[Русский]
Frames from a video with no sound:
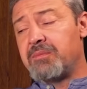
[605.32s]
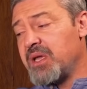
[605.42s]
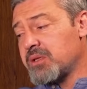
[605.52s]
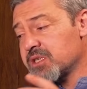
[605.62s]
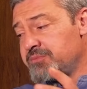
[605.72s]

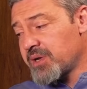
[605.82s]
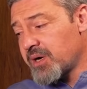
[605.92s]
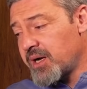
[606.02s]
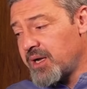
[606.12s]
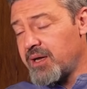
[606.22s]
опять
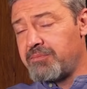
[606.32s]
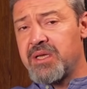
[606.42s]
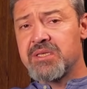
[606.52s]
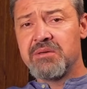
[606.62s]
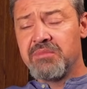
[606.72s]
разбирали,
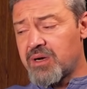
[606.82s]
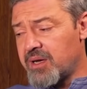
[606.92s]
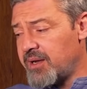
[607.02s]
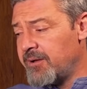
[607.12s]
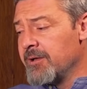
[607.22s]
опять
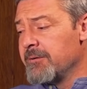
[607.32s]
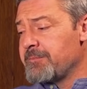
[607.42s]
собирали.